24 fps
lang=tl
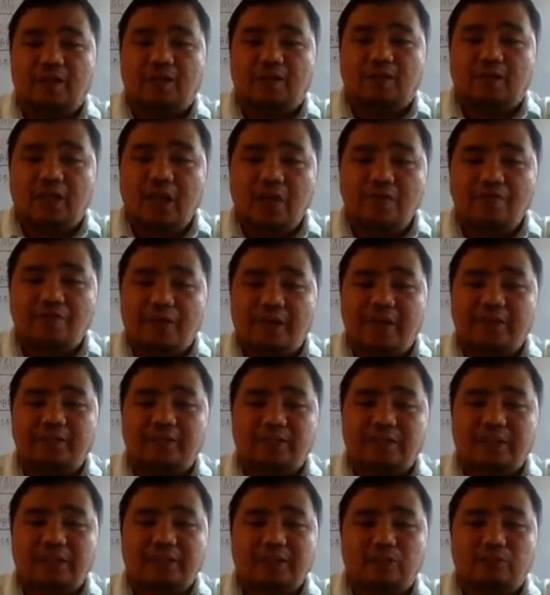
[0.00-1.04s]

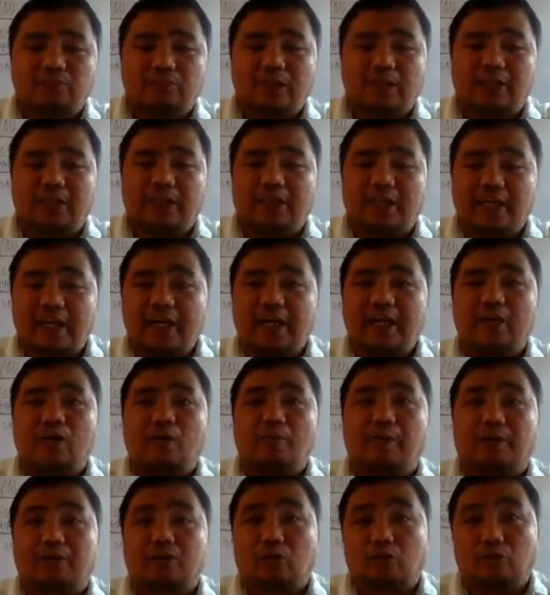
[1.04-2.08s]
differences of the degree
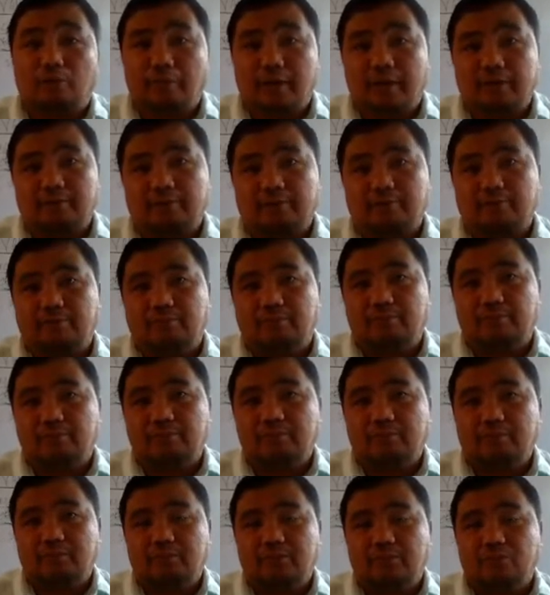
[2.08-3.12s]
of atonement.
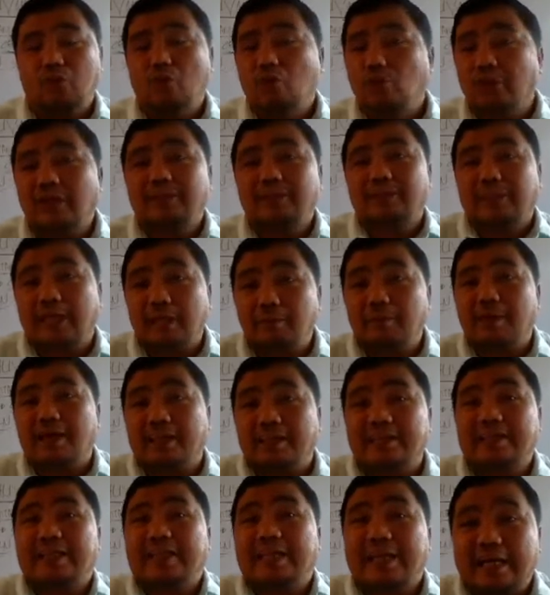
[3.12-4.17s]
Doon na siya yung
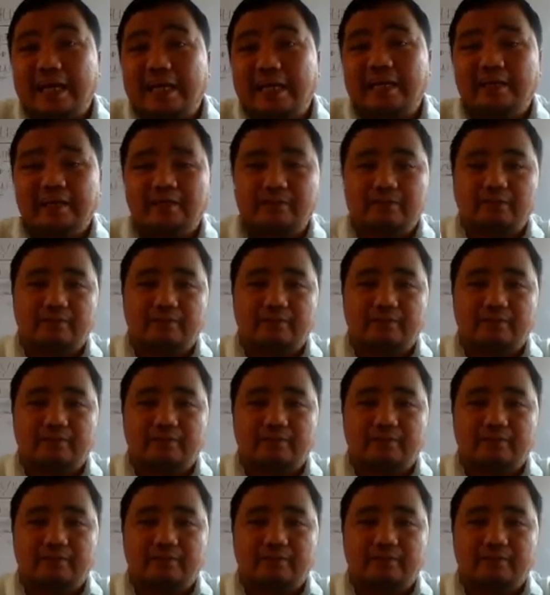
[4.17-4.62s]
mga degree.